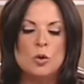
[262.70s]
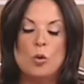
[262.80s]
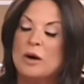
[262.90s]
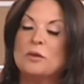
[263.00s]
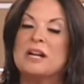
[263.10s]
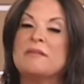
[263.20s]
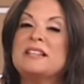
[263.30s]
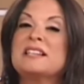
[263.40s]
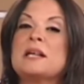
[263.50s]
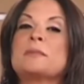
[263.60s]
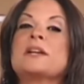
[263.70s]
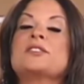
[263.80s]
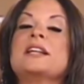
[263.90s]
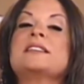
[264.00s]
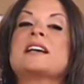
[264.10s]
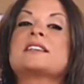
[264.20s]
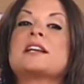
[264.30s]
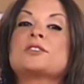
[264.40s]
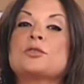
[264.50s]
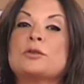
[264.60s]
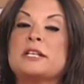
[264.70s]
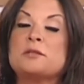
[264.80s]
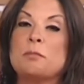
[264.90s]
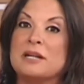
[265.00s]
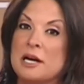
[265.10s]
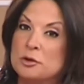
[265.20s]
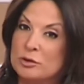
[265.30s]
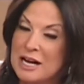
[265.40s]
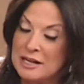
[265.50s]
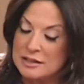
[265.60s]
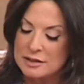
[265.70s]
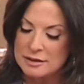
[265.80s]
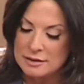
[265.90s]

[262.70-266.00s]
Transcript: Cuando la vida te presenta razones para llorar,